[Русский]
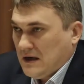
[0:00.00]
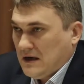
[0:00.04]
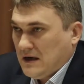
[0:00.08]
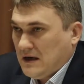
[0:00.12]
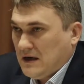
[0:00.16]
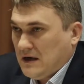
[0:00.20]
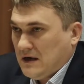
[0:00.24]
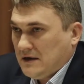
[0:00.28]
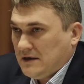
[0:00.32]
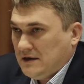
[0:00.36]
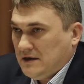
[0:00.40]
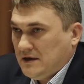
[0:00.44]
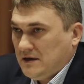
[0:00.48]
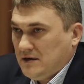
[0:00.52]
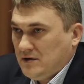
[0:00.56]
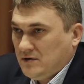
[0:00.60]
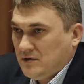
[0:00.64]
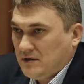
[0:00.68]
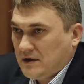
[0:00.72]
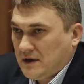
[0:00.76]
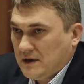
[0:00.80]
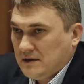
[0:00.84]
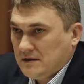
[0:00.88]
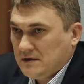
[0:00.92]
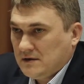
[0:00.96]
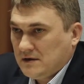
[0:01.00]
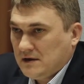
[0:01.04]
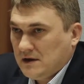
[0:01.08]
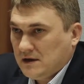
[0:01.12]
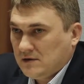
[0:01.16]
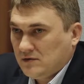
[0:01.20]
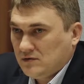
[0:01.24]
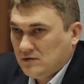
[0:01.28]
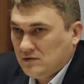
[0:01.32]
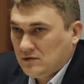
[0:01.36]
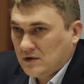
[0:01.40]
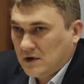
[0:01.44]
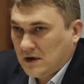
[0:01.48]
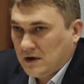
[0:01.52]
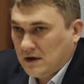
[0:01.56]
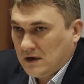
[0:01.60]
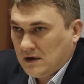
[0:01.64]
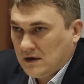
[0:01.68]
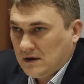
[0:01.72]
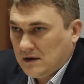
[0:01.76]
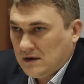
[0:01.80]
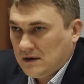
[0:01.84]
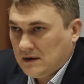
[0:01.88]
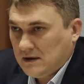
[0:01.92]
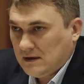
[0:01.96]
А ее
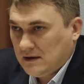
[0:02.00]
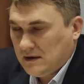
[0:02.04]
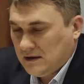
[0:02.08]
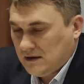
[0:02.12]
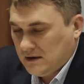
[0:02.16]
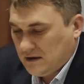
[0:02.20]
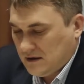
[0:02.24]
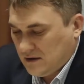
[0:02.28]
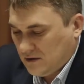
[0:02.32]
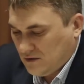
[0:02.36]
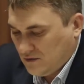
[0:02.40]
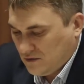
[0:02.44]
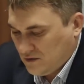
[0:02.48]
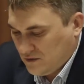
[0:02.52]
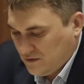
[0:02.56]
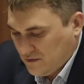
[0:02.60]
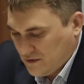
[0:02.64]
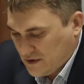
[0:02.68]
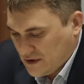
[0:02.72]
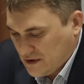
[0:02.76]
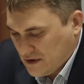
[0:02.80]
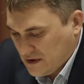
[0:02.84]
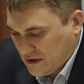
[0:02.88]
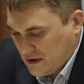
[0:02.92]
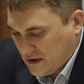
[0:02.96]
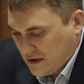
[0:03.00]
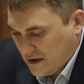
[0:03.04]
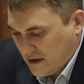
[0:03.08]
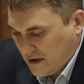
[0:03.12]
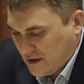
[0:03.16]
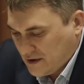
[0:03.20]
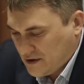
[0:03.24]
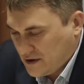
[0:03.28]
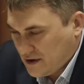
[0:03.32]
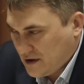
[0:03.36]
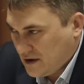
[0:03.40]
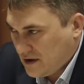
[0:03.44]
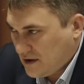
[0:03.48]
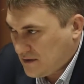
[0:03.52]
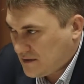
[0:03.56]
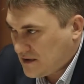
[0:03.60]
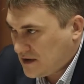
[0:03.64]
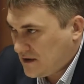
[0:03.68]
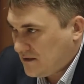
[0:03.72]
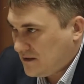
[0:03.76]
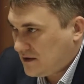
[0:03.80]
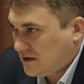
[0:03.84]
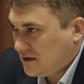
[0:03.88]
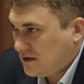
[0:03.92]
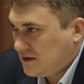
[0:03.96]
кандидатура Э, утверждена решением
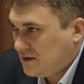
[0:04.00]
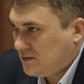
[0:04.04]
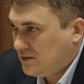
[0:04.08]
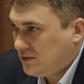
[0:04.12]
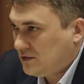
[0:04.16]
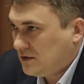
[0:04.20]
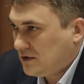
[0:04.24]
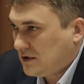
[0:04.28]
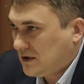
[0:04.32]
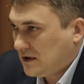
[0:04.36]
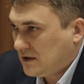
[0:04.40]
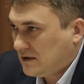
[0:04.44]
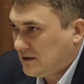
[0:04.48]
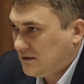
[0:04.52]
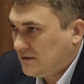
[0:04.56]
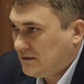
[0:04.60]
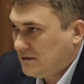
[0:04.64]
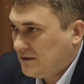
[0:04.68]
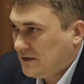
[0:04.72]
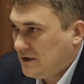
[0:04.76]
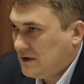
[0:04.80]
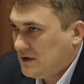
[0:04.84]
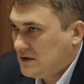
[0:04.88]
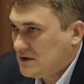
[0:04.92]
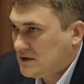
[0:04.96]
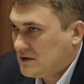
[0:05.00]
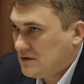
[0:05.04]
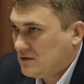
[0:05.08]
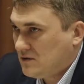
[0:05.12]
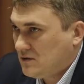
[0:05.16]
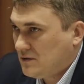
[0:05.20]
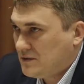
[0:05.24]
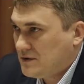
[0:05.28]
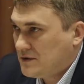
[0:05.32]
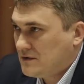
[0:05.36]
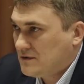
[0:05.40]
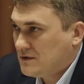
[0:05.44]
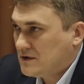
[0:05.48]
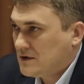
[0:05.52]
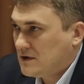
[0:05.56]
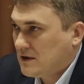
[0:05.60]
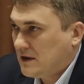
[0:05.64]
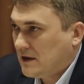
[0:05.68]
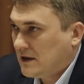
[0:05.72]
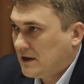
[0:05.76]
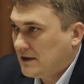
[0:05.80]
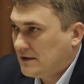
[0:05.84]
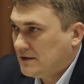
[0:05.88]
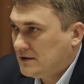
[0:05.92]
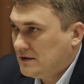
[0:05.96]
Совета депутатов из общего
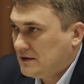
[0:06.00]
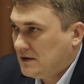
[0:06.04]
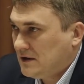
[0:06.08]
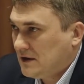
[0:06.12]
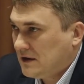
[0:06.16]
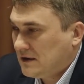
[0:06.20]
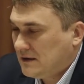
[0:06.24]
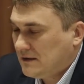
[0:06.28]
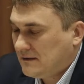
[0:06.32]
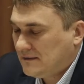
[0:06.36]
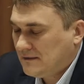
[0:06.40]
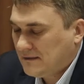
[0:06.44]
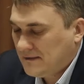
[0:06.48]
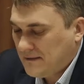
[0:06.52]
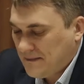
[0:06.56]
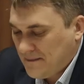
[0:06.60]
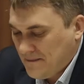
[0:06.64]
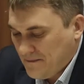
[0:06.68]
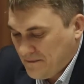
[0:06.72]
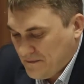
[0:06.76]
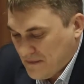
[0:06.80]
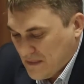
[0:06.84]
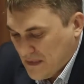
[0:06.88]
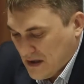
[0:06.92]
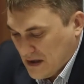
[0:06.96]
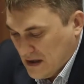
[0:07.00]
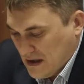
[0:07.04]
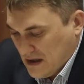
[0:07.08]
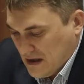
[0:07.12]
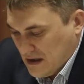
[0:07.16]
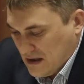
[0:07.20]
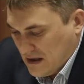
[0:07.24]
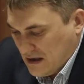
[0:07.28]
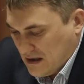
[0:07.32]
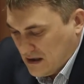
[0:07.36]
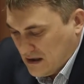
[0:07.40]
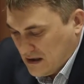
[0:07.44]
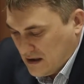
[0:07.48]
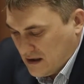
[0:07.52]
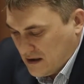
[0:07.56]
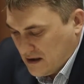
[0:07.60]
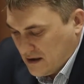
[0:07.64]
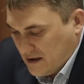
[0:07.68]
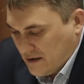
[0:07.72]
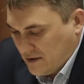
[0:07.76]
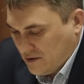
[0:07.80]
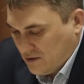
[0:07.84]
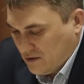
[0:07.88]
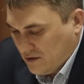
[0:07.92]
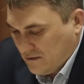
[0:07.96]
числа кандидатов.
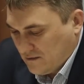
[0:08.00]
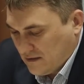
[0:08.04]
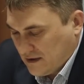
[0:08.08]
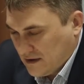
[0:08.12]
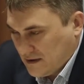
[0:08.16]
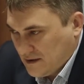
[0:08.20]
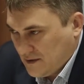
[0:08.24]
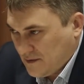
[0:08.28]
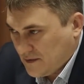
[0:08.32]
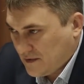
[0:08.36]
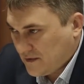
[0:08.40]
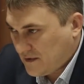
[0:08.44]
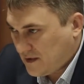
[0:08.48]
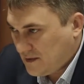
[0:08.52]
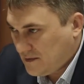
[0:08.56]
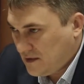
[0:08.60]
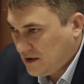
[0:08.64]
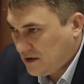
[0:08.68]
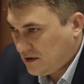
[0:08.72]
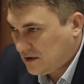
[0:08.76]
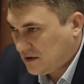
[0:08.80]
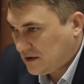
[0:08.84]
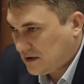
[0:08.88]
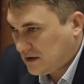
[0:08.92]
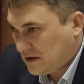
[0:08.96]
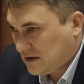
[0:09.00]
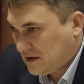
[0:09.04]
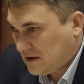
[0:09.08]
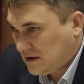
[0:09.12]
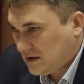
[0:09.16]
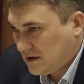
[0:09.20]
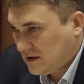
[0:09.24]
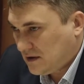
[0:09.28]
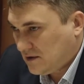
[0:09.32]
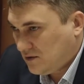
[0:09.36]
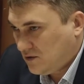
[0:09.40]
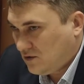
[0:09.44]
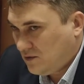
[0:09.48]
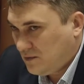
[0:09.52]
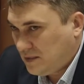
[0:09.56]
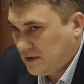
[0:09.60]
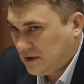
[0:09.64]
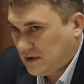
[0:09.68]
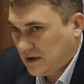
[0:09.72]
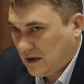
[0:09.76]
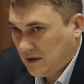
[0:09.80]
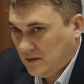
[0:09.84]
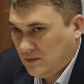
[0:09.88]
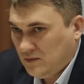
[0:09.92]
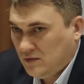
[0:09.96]
Э, Юлия Владимировна имеет э,
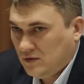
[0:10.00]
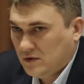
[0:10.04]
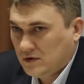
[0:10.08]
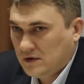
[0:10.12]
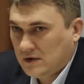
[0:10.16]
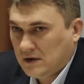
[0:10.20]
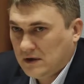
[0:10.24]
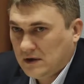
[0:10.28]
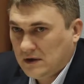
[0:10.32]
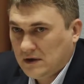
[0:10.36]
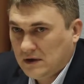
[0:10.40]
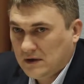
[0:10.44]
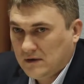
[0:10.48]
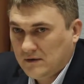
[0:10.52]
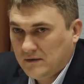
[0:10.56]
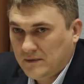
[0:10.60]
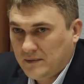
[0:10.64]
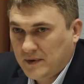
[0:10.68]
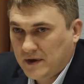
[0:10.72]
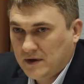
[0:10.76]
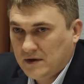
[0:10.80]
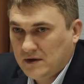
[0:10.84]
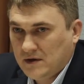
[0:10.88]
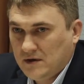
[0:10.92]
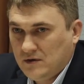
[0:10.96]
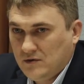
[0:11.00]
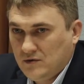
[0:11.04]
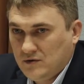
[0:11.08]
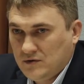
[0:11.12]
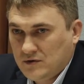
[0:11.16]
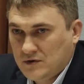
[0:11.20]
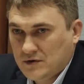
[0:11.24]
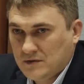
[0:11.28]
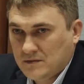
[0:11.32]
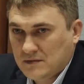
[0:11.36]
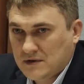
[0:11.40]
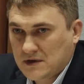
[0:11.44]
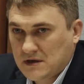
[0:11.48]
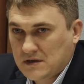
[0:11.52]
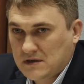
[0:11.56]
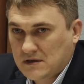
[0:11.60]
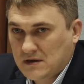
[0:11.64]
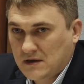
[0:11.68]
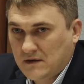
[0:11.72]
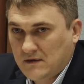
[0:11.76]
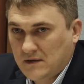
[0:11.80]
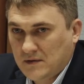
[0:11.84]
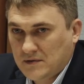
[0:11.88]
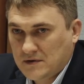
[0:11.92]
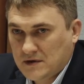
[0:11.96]
опыт работы в предыдущем
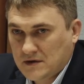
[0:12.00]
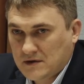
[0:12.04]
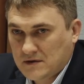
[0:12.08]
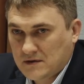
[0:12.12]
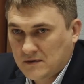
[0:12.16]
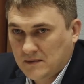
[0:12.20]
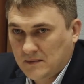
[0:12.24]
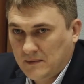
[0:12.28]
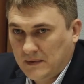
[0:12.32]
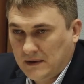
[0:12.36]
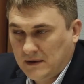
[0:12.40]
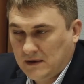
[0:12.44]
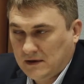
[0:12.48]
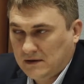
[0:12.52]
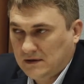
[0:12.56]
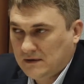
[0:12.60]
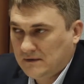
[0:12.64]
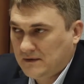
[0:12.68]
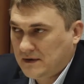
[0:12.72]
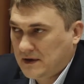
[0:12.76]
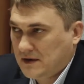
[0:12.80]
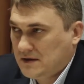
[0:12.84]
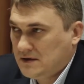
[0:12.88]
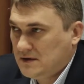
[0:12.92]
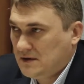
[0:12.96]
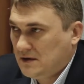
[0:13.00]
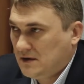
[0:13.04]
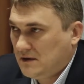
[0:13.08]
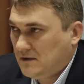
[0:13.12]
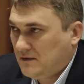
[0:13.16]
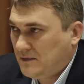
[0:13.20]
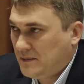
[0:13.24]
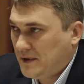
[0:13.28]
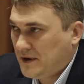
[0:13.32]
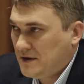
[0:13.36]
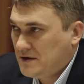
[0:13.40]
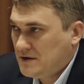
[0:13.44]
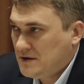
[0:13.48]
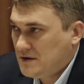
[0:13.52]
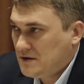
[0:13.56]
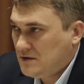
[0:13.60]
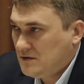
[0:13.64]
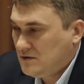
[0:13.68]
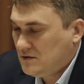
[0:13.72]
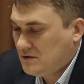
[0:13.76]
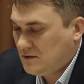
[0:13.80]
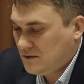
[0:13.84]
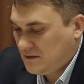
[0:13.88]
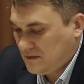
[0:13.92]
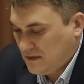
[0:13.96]
составе Общественной палаты, входила в
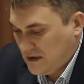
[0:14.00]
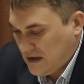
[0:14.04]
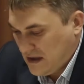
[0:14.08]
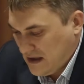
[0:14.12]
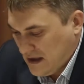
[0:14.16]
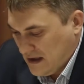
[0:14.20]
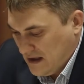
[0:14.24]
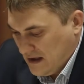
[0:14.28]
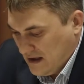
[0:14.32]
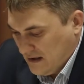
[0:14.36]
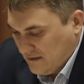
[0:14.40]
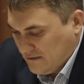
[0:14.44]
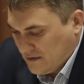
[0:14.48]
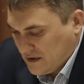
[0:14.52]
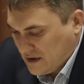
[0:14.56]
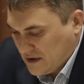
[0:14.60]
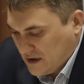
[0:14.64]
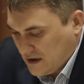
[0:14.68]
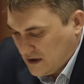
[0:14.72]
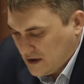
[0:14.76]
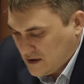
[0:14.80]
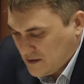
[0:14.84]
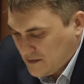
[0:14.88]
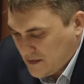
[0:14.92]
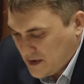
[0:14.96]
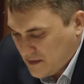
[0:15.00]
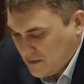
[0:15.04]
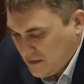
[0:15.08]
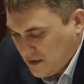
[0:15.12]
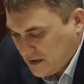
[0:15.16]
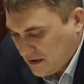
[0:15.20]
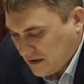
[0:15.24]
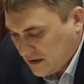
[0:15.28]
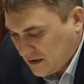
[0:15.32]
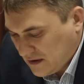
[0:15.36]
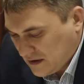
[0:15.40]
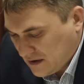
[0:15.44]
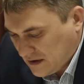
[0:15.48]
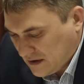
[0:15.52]
президиум. В настоящий момент